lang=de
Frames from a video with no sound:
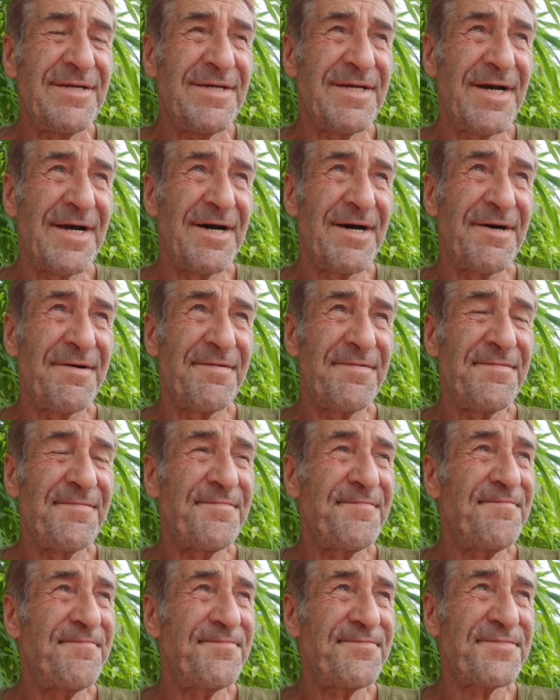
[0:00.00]
Ja,
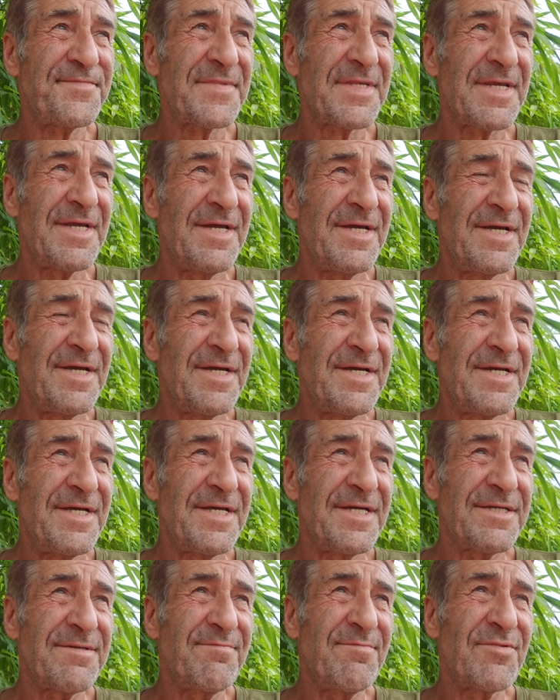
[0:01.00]

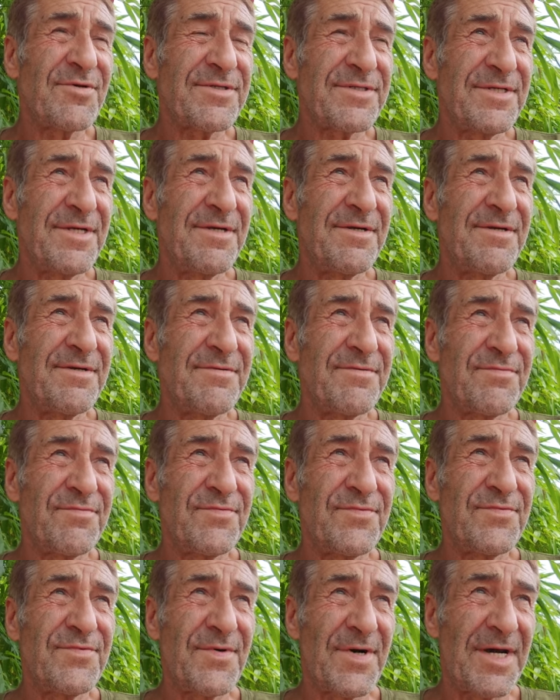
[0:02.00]
ich musste
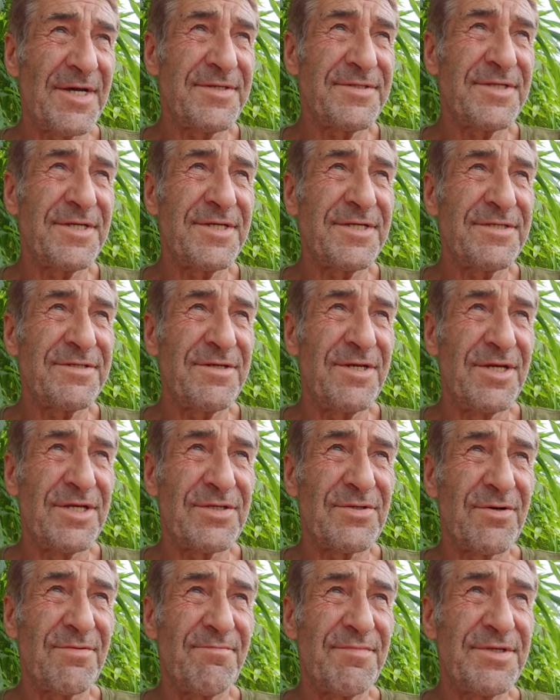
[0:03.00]
weiß ich, ich
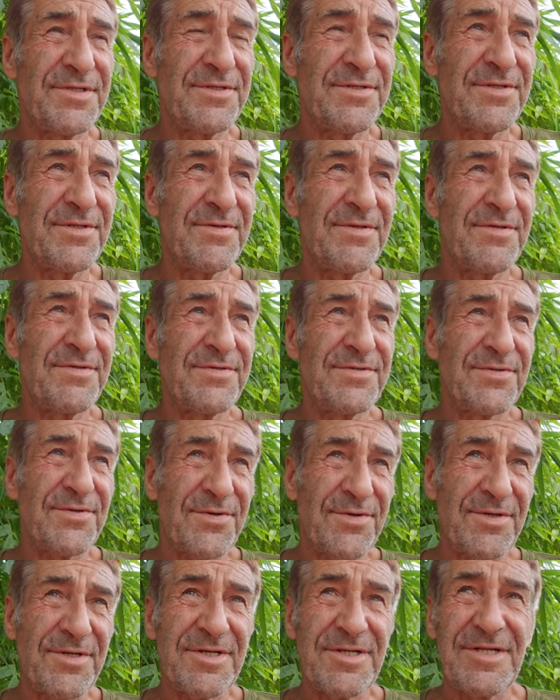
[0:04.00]
soll ein bisschen
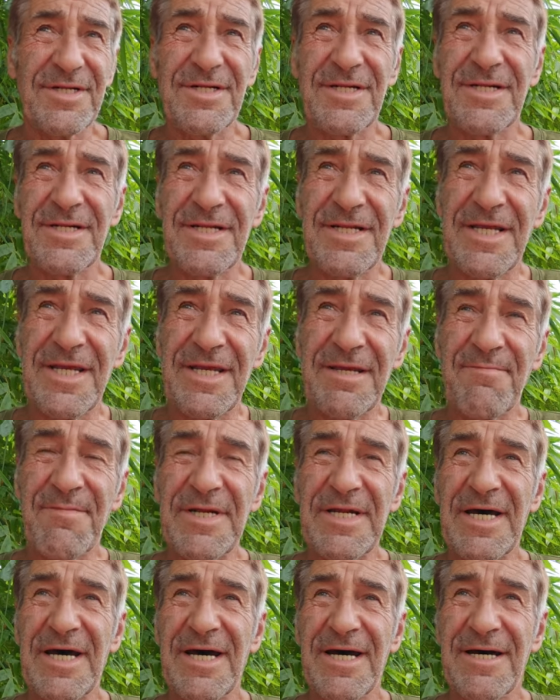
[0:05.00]
zurücklegen
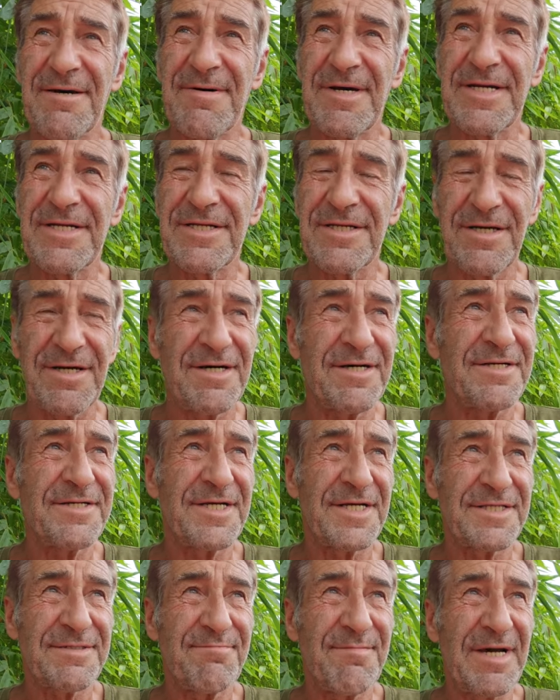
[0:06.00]
mit der Arbeit. Ja,
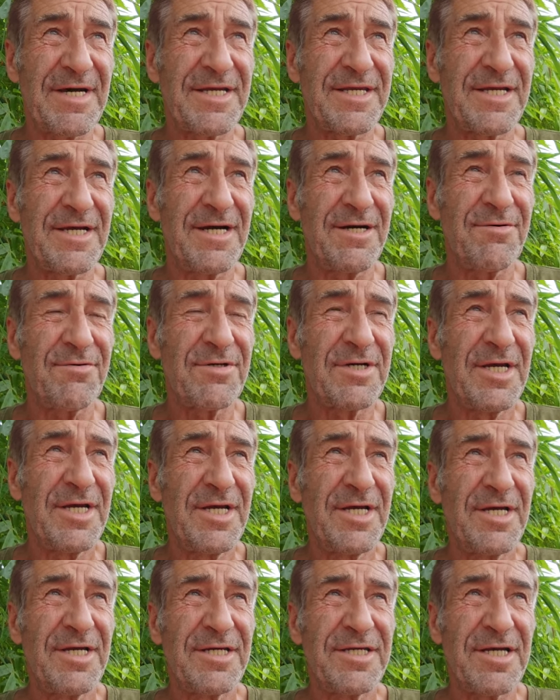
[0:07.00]
das mache ich auch.
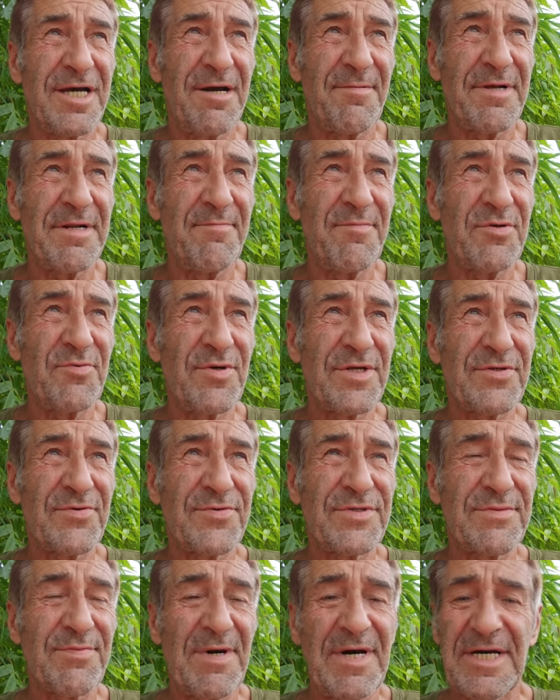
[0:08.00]
Ich arbeite immer nur so
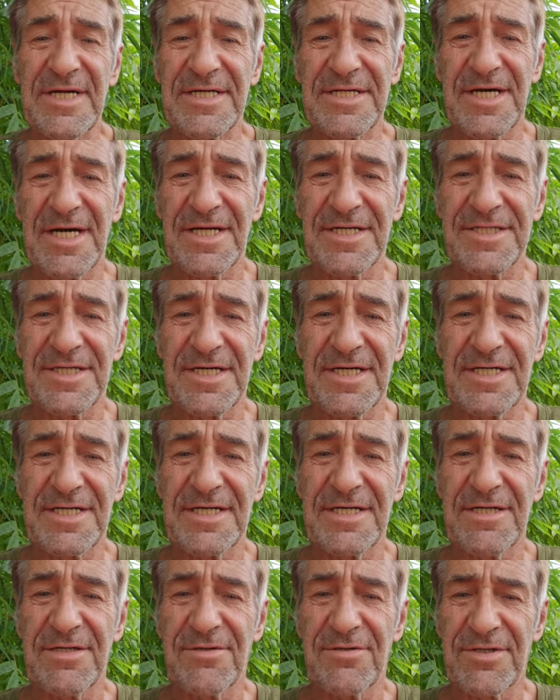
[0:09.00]
zwei, drei
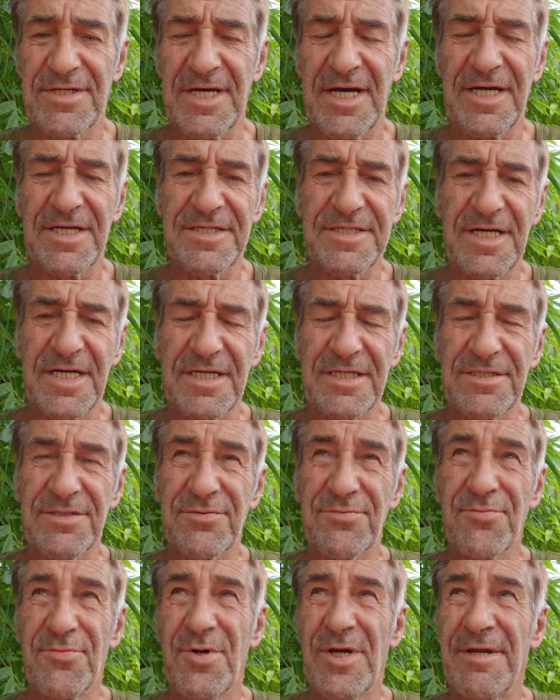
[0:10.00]
Tage und ein Tag ist
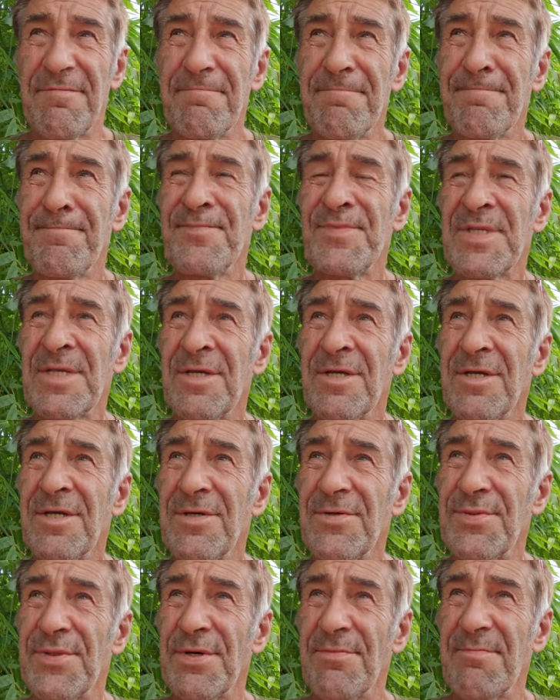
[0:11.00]
Ruhe
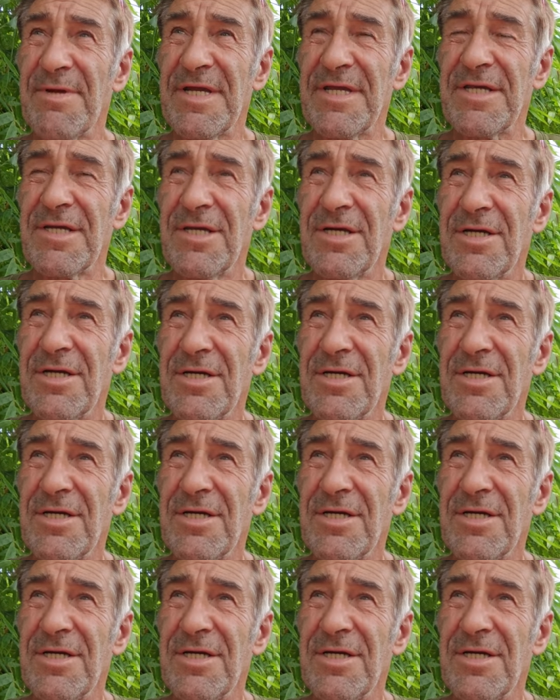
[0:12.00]
für mich.